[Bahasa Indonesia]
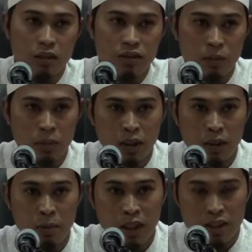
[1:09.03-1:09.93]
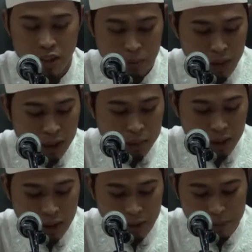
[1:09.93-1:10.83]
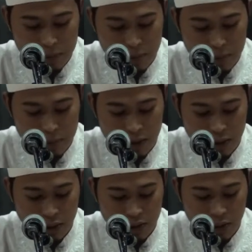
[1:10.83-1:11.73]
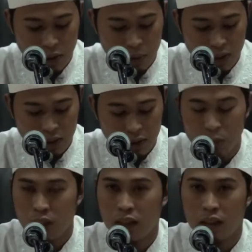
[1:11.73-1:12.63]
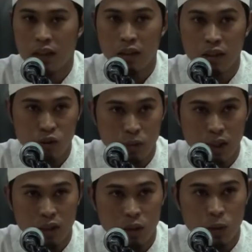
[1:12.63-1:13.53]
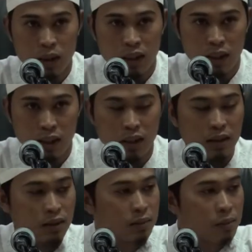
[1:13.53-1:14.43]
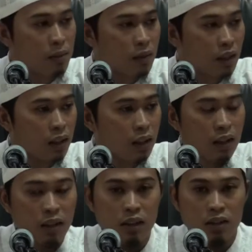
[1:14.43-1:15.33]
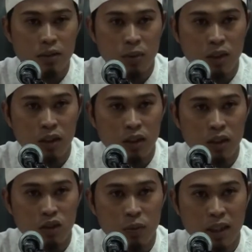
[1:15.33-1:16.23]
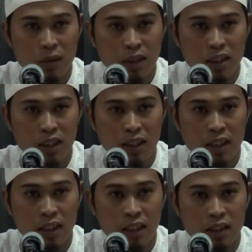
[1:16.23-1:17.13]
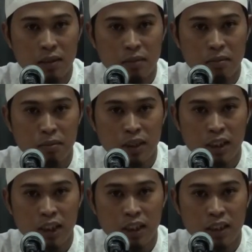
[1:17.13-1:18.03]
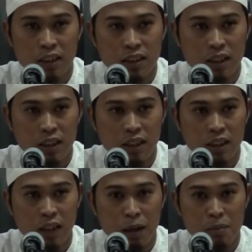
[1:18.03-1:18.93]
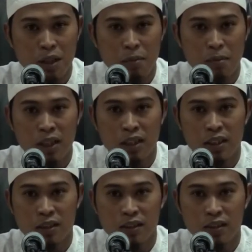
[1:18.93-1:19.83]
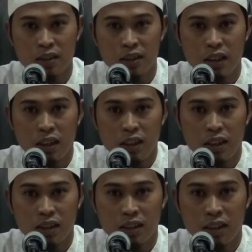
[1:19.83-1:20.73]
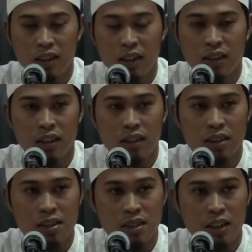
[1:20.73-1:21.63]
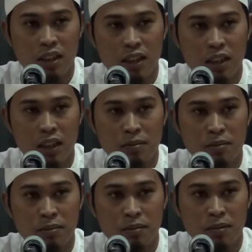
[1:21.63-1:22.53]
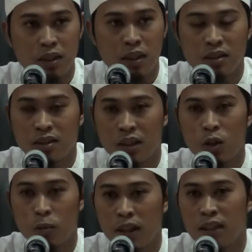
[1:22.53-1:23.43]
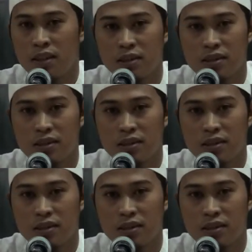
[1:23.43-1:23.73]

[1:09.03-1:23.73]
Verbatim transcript: Jamaah pengajian Ba'da Maghrib Masjid Istiqomah yang dimuliakan Allah Subhanahu wa taala. Semoga Allah Subhanahu wa taala menjadikan kita hamba-hambanya yang senantiasa terjaga dalam keistiqomahan